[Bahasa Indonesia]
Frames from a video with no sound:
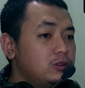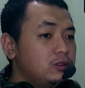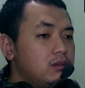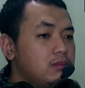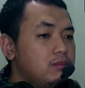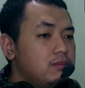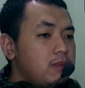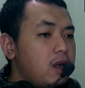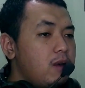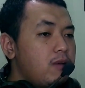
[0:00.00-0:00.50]

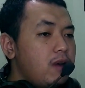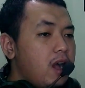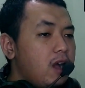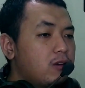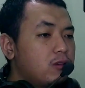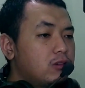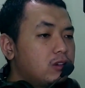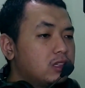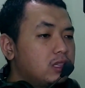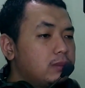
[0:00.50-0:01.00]
Bawa
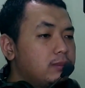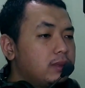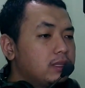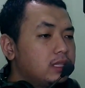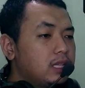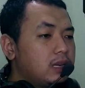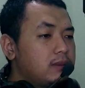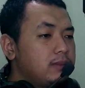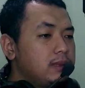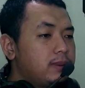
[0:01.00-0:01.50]
aku ke tempat
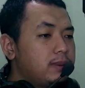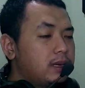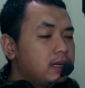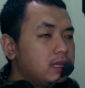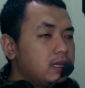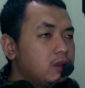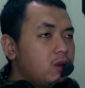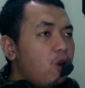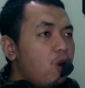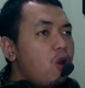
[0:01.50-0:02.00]
Herbie
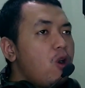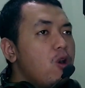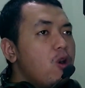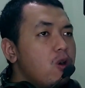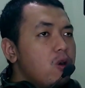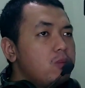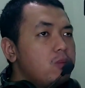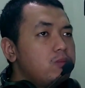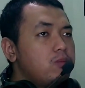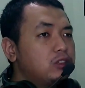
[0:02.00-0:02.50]
pergi. Oh,
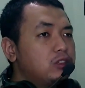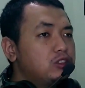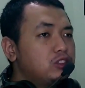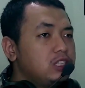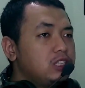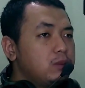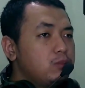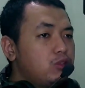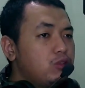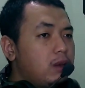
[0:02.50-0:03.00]

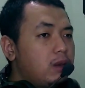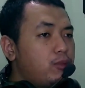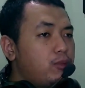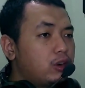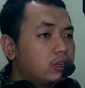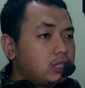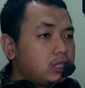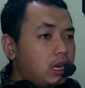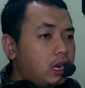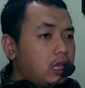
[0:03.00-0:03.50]
maksudnya buka
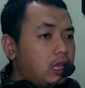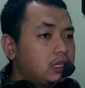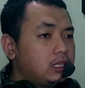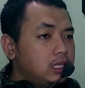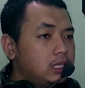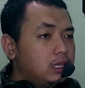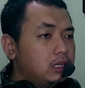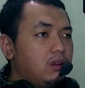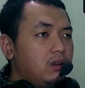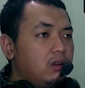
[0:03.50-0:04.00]
portal
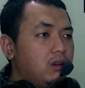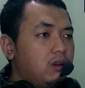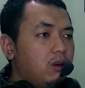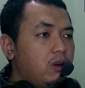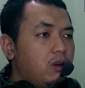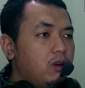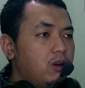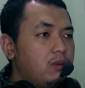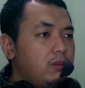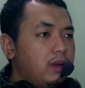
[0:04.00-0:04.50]
lagi ya?
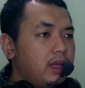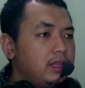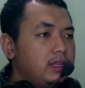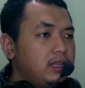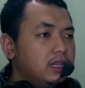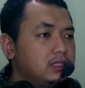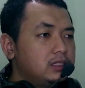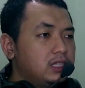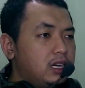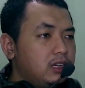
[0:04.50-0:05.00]
Oh my
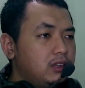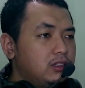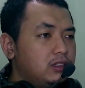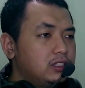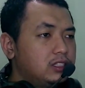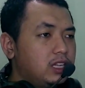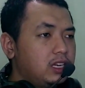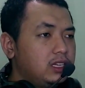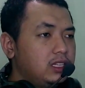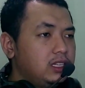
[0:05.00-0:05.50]
god,
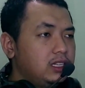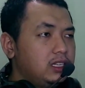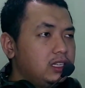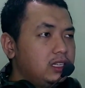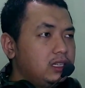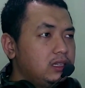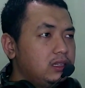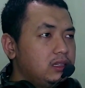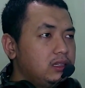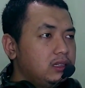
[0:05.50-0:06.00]
seriusan
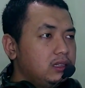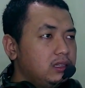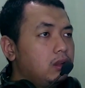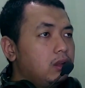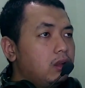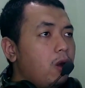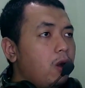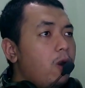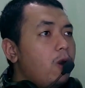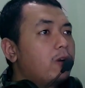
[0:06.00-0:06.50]
ini.
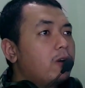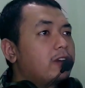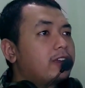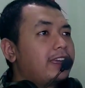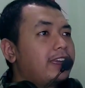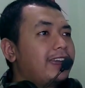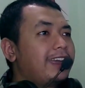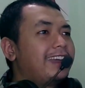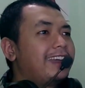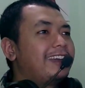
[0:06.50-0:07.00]

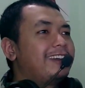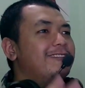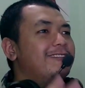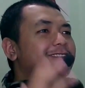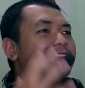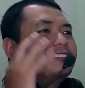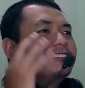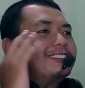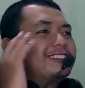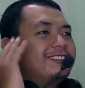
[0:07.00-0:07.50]
Oke,
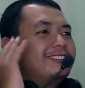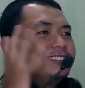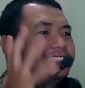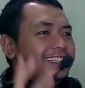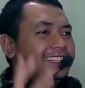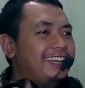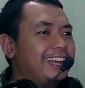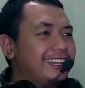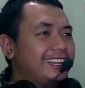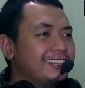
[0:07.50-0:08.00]
untung
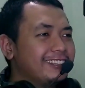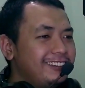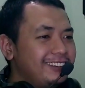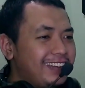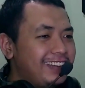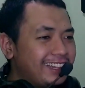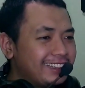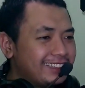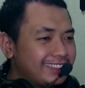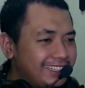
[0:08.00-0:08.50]
si Gento
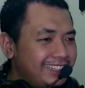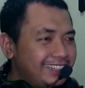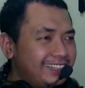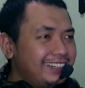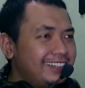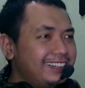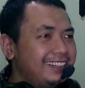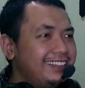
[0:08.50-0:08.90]
datang.